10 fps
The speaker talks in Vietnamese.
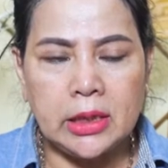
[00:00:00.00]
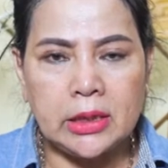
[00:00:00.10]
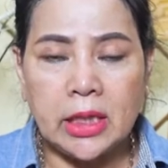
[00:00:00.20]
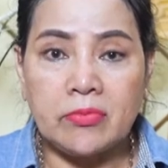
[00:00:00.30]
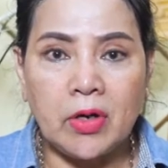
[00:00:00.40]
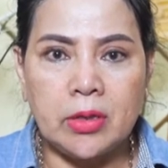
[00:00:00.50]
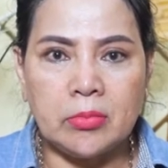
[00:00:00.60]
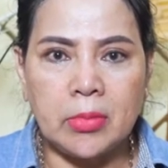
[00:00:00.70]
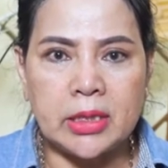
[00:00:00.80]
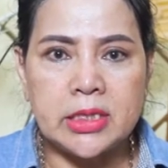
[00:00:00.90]
cái thành
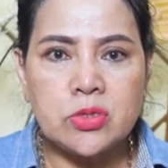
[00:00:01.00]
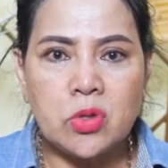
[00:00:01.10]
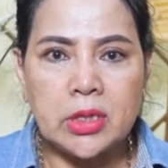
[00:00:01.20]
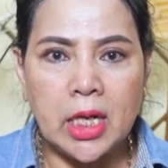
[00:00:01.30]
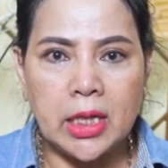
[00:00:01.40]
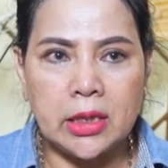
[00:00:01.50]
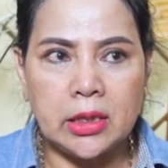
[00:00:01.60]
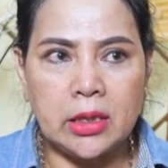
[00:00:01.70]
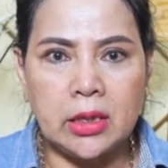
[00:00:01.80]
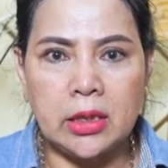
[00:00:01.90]
phần mà chiết xuất này thì